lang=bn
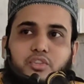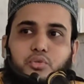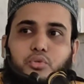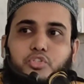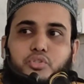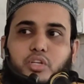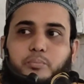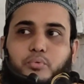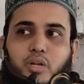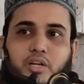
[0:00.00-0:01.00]
দুরুদ
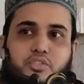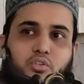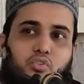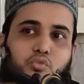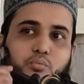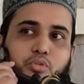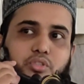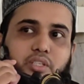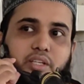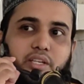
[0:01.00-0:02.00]
শরীফ পড়ার জন্য
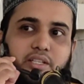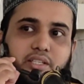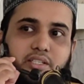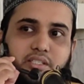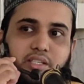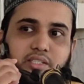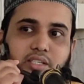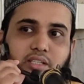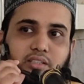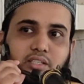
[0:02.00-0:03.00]
উম্মতকে নির্দেশ
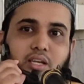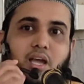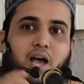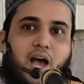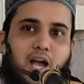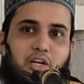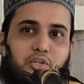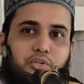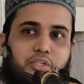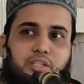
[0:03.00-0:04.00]
দিয়েছেন
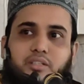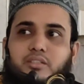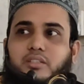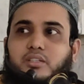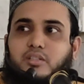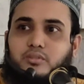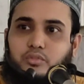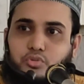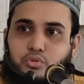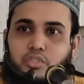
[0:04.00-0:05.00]
আগ্রহী
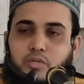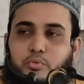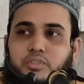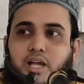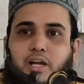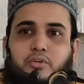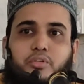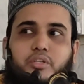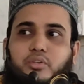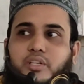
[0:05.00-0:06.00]
দুরুদের প্রতি
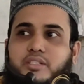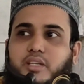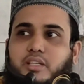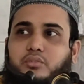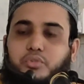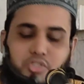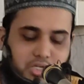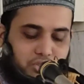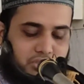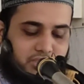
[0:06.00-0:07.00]
আগ্রহী করেছেন
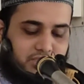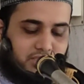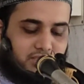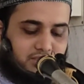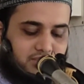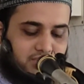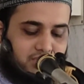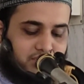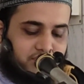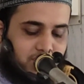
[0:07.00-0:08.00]
উৎসাহ দিয়েছেন
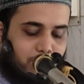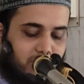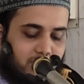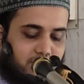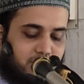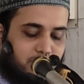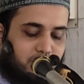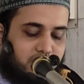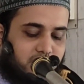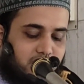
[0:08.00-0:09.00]
জামেয়াত
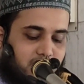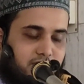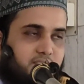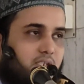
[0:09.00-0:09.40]
তিরমিজি হাদিস